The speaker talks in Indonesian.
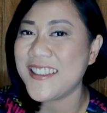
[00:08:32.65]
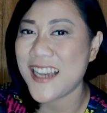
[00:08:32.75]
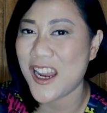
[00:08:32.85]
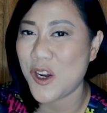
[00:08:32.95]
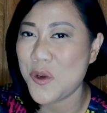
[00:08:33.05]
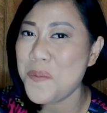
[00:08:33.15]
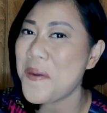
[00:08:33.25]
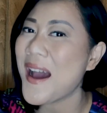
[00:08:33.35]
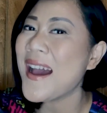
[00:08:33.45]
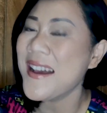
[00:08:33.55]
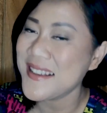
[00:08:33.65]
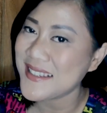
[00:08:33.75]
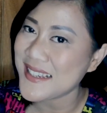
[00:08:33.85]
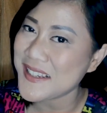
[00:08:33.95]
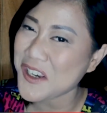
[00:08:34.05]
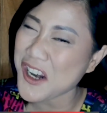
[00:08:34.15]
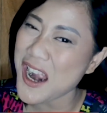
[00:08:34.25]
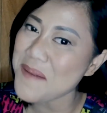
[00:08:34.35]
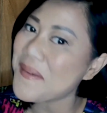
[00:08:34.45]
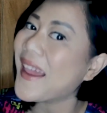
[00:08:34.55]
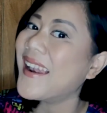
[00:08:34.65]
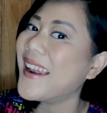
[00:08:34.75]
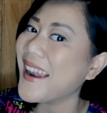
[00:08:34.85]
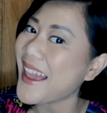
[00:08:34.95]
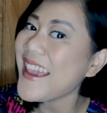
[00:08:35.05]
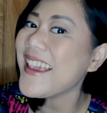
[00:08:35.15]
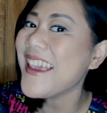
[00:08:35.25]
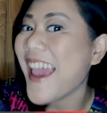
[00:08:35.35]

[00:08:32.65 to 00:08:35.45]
Jangan lupa subscribe and like